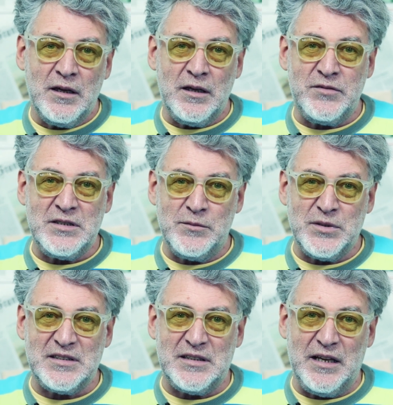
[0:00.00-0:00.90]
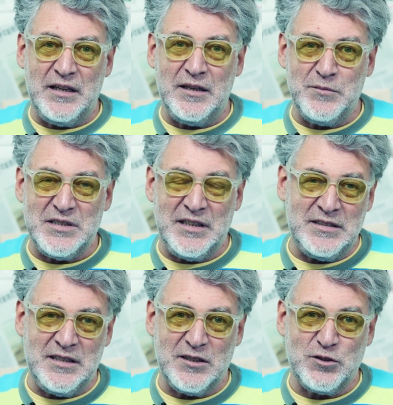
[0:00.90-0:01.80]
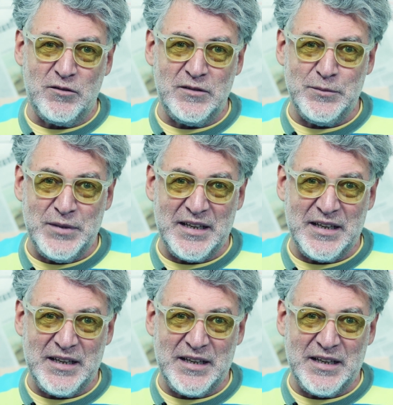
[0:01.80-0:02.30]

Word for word: и всем остальным заинтересованным